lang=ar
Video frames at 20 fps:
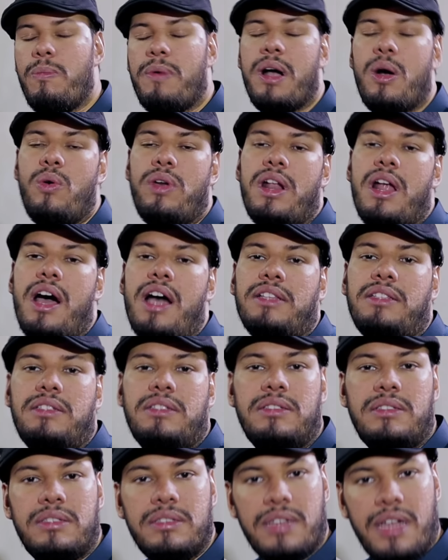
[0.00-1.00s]
ومكونات
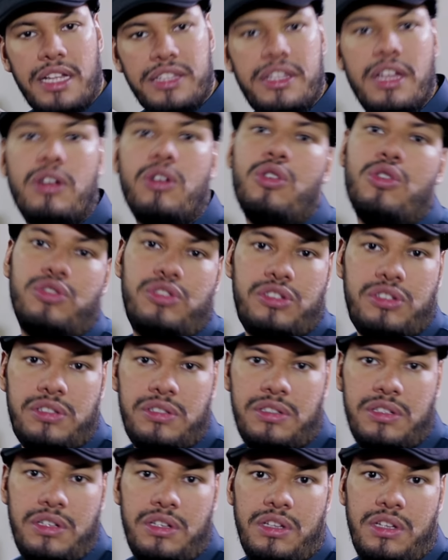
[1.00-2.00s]
الدقوس
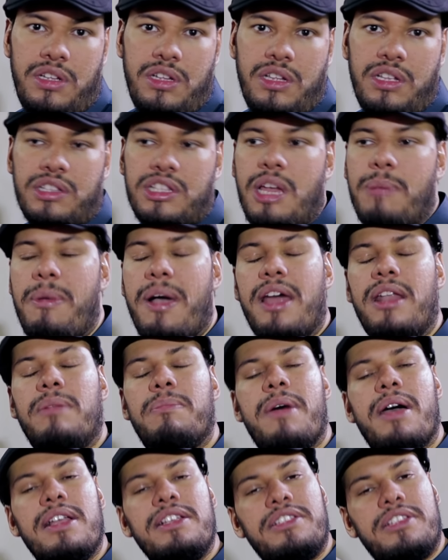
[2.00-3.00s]
طبعا
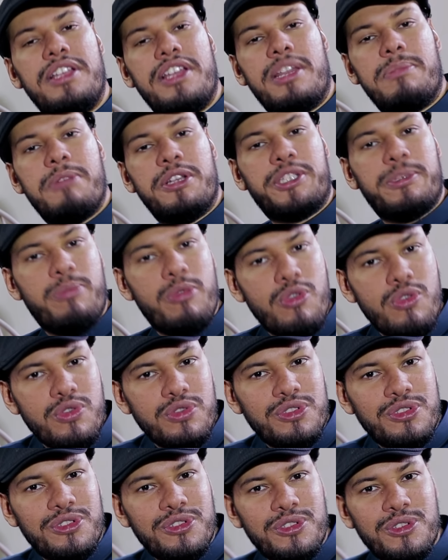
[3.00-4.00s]
ما يصير
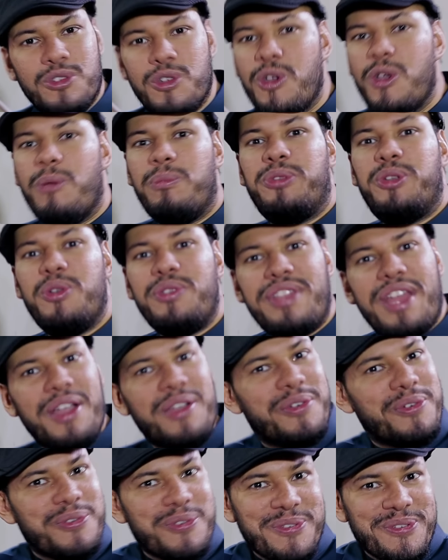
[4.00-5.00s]
مشبوس بدون
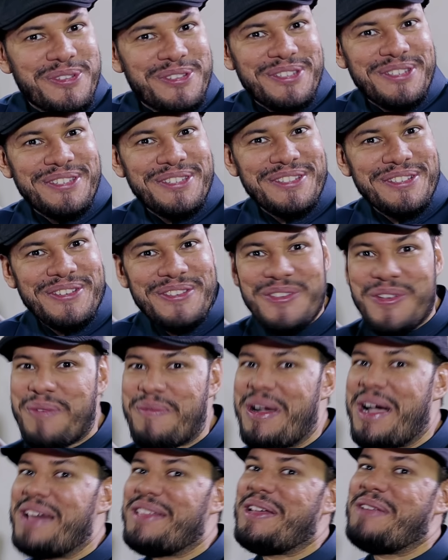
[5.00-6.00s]
دقوس
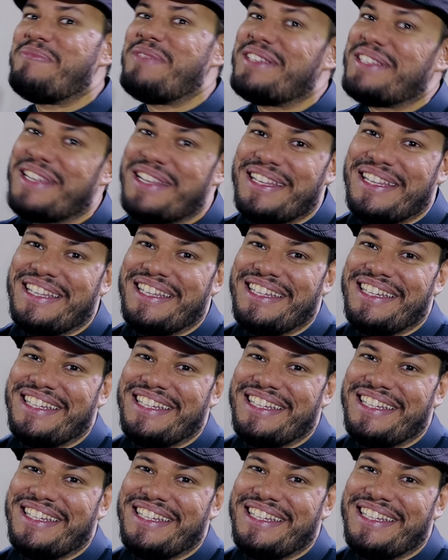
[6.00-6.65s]
معانا البصل